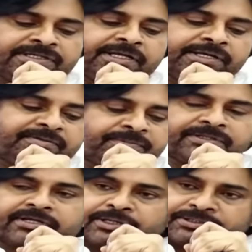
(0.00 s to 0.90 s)
చాలా ఇబ్బంది
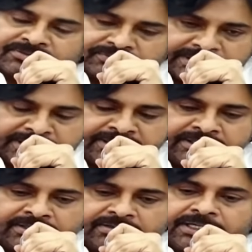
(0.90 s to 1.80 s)
కలిగించింది
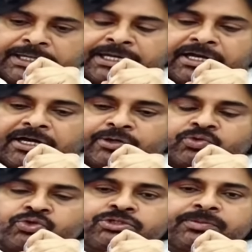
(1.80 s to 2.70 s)
ఫైనల్గా వాళ్ళు
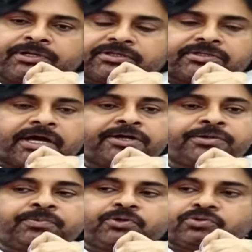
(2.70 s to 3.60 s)
కూర్చోబెట్టి దారి
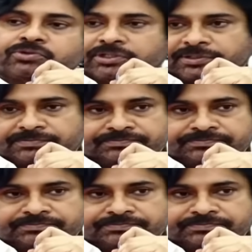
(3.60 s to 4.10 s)
పొడుగుతా